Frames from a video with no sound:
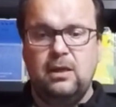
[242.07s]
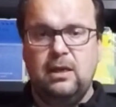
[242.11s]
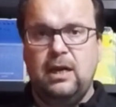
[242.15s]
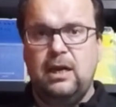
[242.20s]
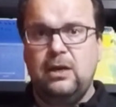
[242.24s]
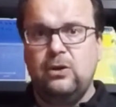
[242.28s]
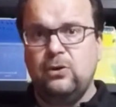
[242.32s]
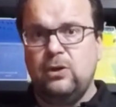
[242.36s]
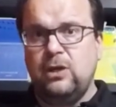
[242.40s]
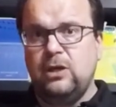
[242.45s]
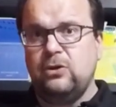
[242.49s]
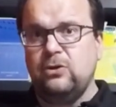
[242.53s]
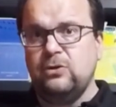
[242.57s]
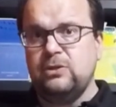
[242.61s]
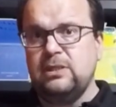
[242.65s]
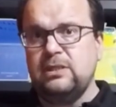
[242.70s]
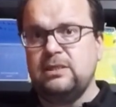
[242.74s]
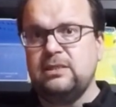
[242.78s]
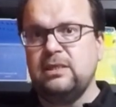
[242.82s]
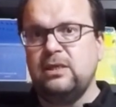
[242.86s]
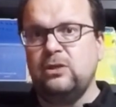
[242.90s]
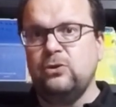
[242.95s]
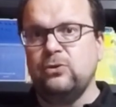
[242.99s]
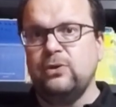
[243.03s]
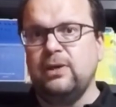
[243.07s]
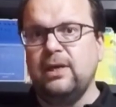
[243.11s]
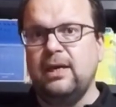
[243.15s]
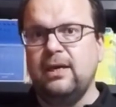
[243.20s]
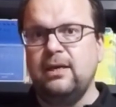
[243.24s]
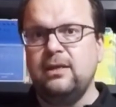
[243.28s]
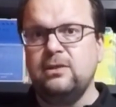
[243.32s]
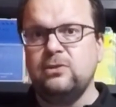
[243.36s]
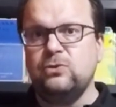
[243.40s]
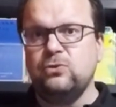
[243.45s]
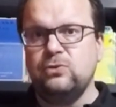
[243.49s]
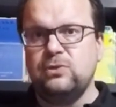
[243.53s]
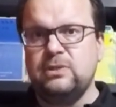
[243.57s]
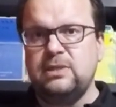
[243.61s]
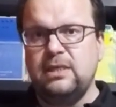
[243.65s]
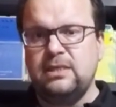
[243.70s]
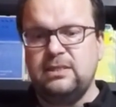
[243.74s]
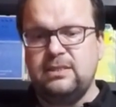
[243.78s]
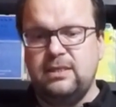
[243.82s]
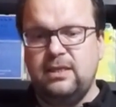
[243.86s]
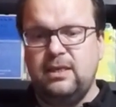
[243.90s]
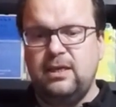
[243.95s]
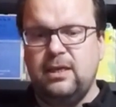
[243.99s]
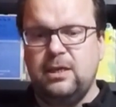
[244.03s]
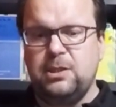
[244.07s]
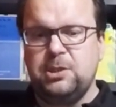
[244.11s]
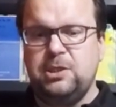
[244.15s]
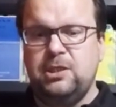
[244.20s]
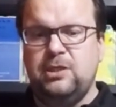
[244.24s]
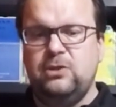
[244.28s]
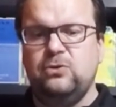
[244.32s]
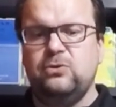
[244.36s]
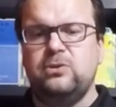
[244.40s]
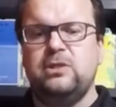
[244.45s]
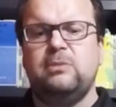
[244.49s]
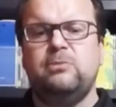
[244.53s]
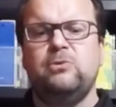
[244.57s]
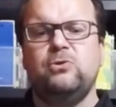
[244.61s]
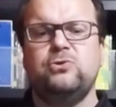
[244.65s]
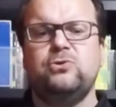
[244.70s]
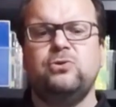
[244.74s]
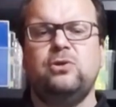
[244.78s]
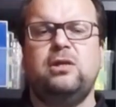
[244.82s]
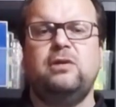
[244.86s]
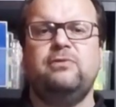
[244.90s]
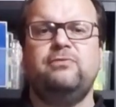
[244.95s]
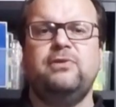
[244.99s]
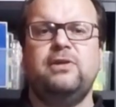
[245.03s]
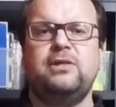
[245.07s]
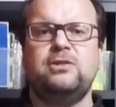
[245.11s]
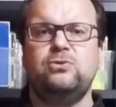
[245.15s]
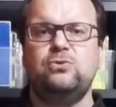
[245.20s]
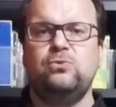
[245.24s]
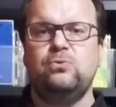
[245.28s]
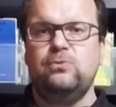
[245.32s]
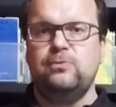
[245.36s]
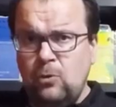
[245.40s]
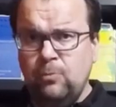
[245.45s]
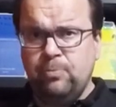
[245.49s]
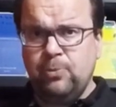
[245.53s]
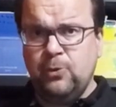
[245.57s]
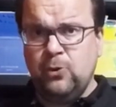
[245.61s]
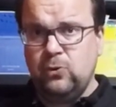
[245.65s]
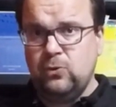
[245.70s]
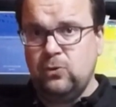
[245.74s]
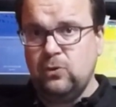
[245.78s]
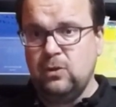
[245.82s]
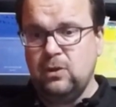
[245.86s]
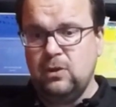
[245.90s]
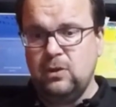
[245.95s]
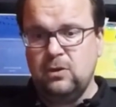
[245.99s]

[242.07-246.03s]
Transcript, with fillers: Alors à côté de ça, le grain est aussi assez large, et notamment sur la version Pro.